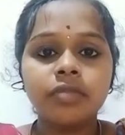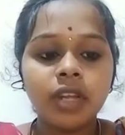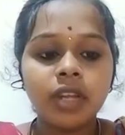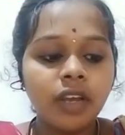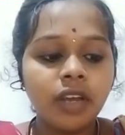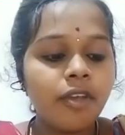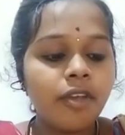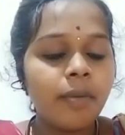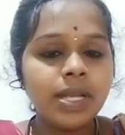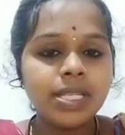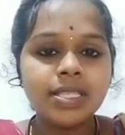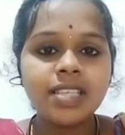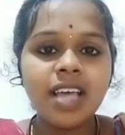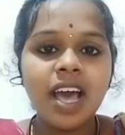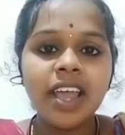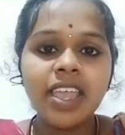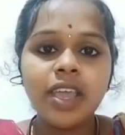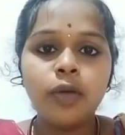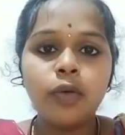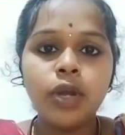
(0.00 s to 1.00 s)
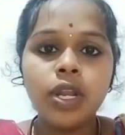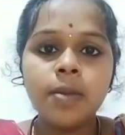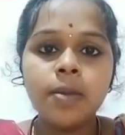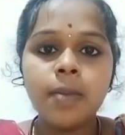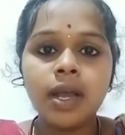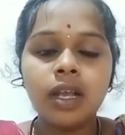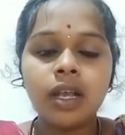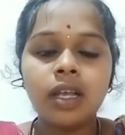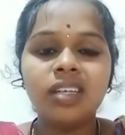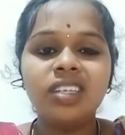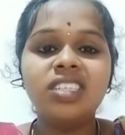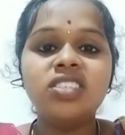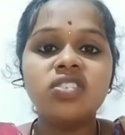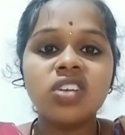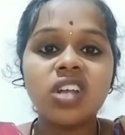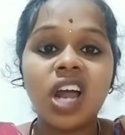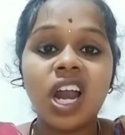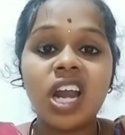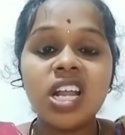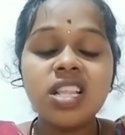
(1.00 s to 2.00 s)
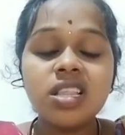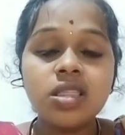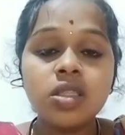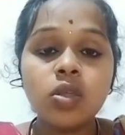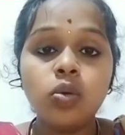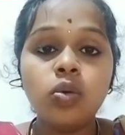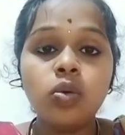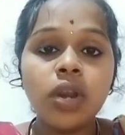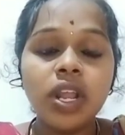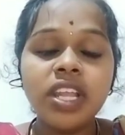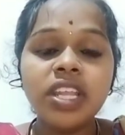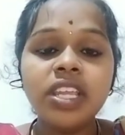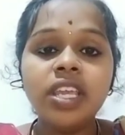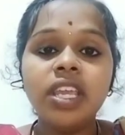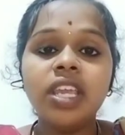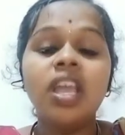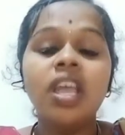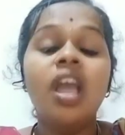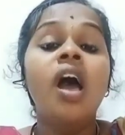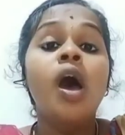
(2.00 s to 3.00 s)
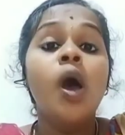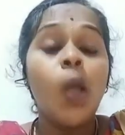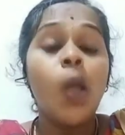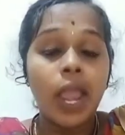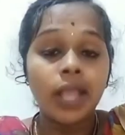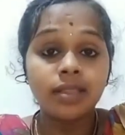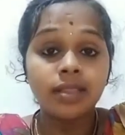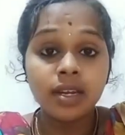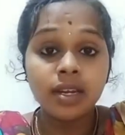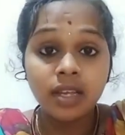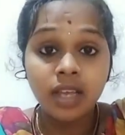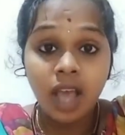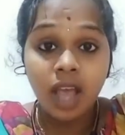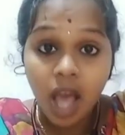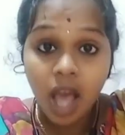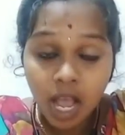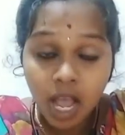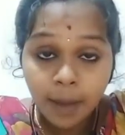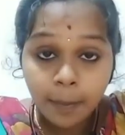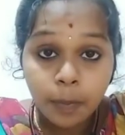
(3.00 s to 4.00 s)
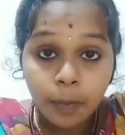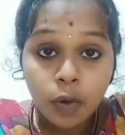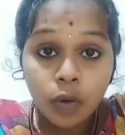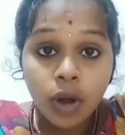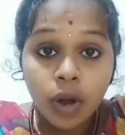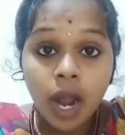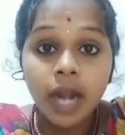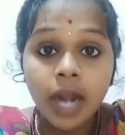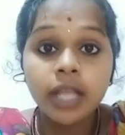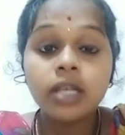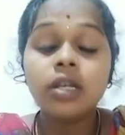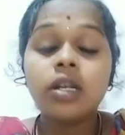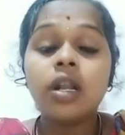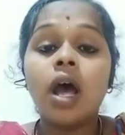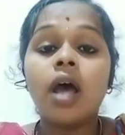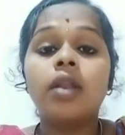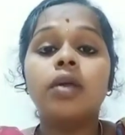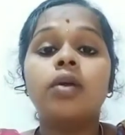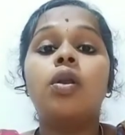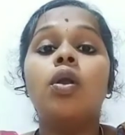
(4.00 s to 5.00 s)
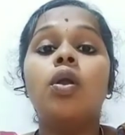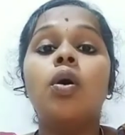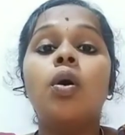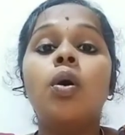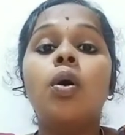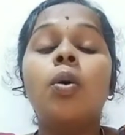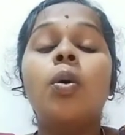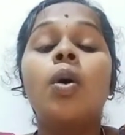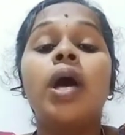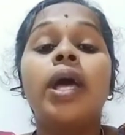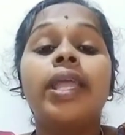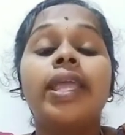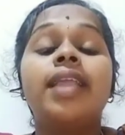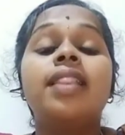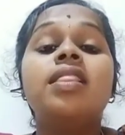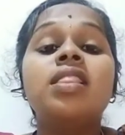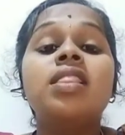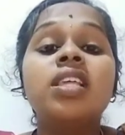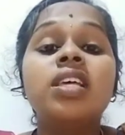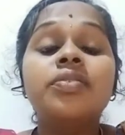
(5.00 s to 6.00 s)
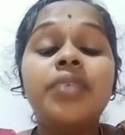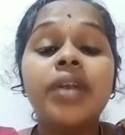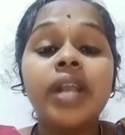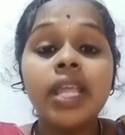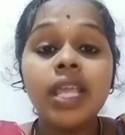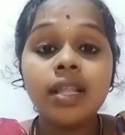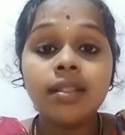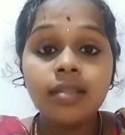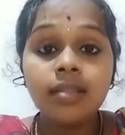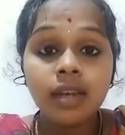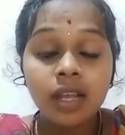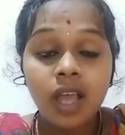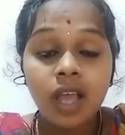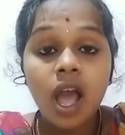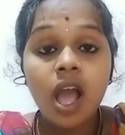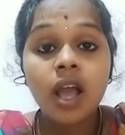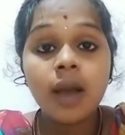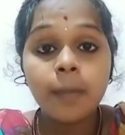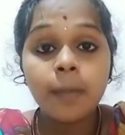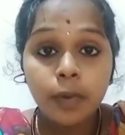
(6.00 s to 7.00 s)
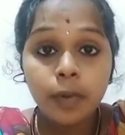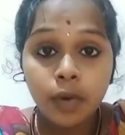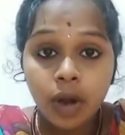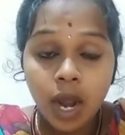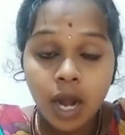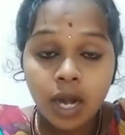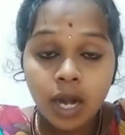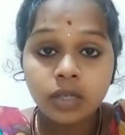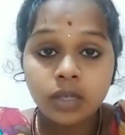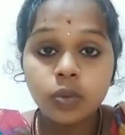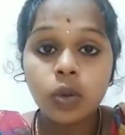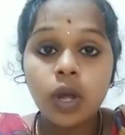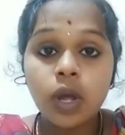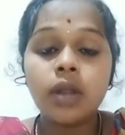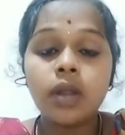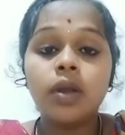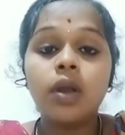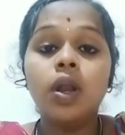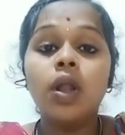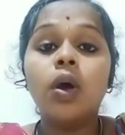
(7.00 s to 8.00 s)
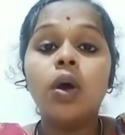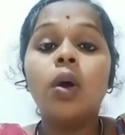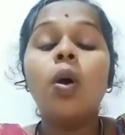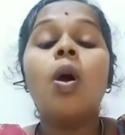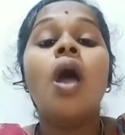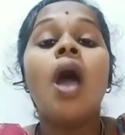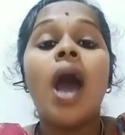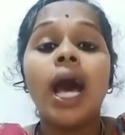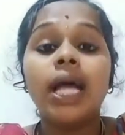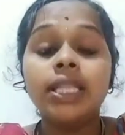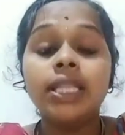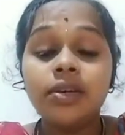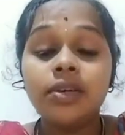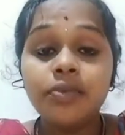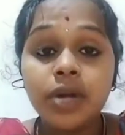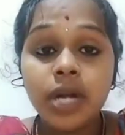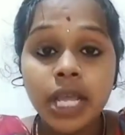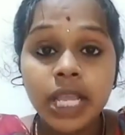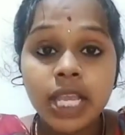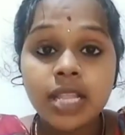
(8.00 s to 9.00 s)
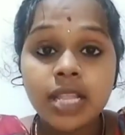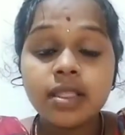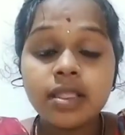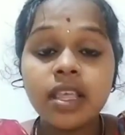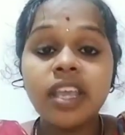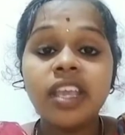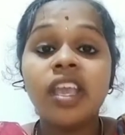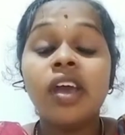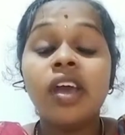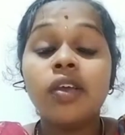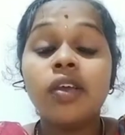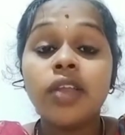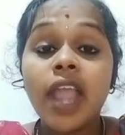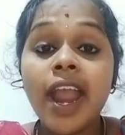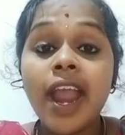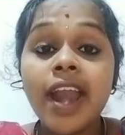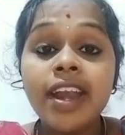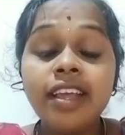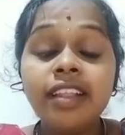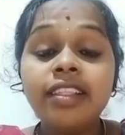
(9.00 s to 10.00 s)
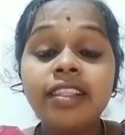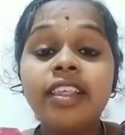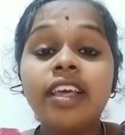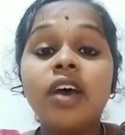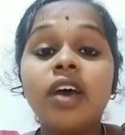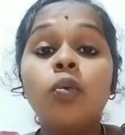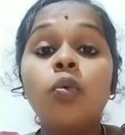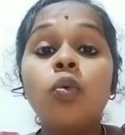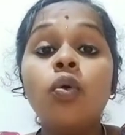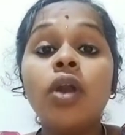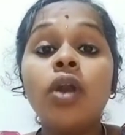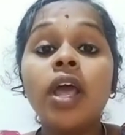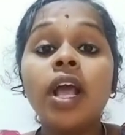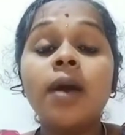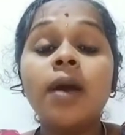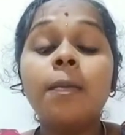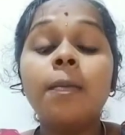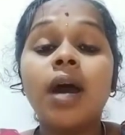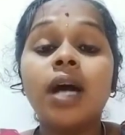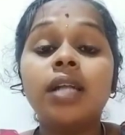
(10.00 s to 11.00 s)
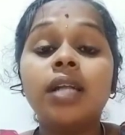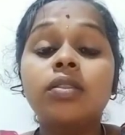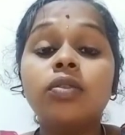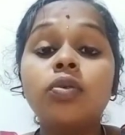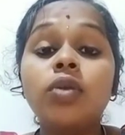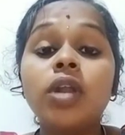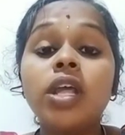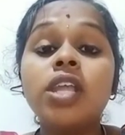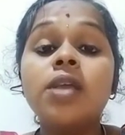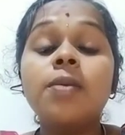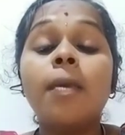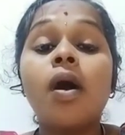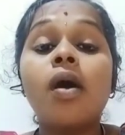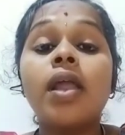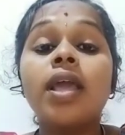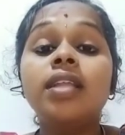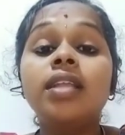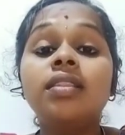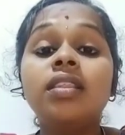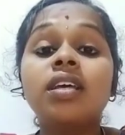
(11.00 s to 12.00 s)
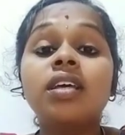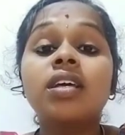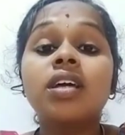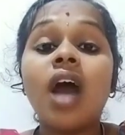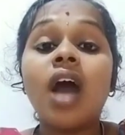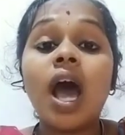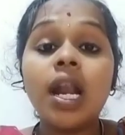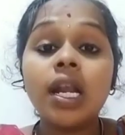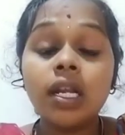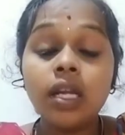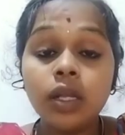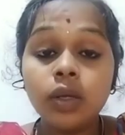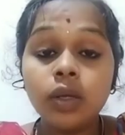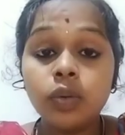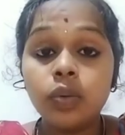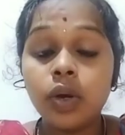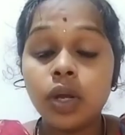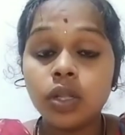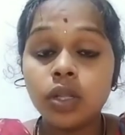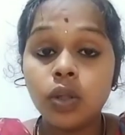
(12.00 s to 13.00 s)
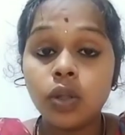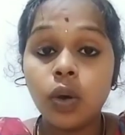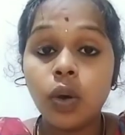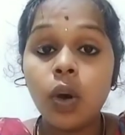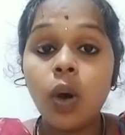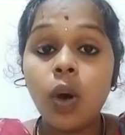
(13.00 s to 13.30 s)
விவசாய குடிமக்கள் இன்று களத்தில் உறங்கி எதற்காக போராடுகிறார்களோ எந்த விடயத்திற்காக போராடுகிறார்களோ அந்த விடயத்தை ஏன் இந்த ஊடகம் அத்துணையும் மறைத்து காட்டுகிறதோ